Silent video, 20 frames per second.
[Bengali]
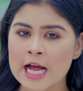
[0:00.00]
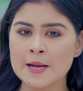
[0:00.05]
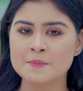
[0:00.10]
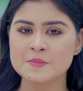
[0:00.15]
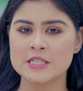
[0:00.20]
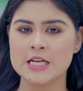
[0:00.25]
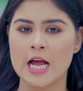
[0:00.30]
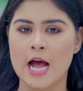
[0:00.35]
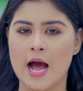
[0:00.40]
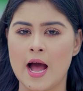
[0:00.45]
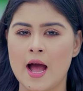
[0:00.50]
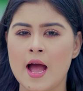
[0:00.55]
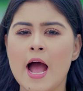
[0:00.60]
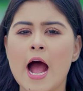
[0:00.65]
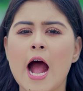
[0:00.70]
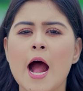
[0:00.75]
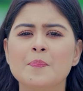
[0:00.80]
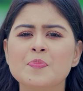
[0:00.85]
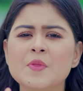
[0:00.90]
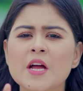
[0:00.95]
চামচা
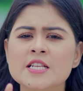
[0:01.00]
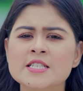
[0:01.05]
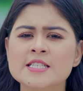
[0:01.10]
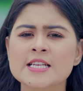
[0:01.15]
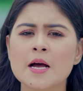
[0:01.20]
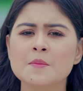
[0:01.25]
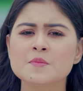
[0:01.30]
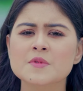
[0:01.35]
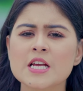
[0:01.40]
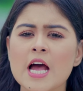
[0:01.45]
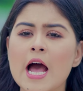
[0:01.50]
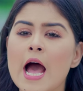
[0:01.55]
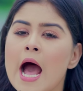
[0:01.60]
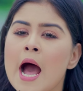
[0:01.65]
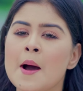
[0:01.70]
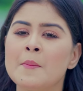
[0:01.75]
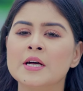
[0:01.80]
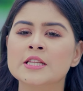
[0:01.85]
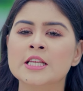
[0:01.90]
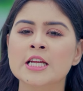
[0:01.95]
আপনার চামচা
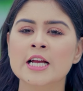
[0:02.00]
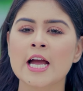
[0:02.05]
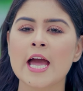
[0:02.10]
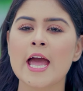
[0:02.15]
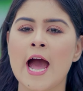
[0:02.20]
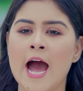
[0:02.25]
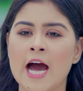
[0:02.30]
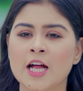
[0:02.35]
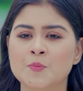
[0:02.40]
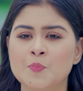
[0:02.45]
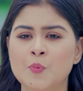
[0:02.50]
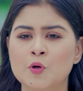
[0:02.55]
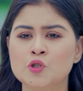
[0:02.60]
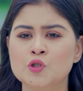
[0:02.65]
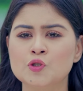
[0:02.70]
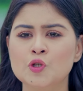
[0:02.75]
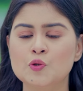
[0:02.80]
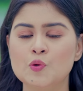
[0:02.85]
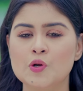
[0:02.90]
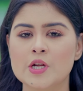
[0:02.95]
আমাদের গায়ে হাত
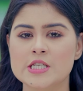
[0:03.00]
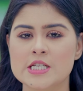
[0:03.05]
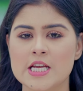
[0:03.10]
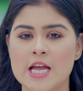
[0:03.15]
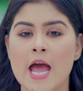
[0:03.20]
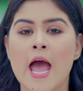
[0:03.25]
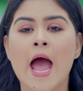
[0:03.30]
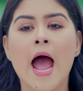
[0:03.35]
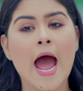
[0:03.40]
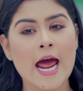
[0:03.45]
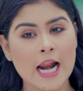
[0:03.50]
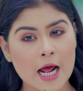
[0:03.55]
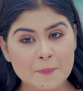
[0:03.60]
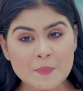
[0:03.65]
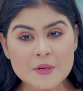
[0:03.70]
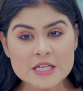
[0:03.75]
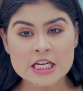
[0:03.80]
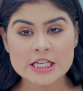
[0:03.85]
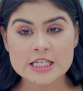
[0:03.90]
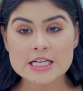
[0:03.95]
পর্যন্ত তুলেছে আর
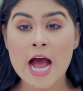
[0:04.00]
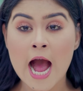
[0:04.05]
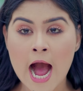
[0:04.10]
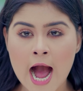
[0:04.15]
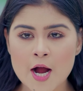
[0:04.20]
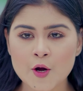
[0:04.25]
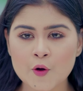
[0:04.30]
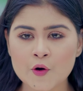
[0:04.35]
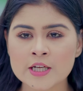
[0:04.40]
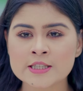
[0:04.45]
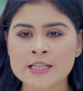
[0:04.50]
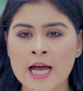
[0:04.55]
আপনি সেটা হা করে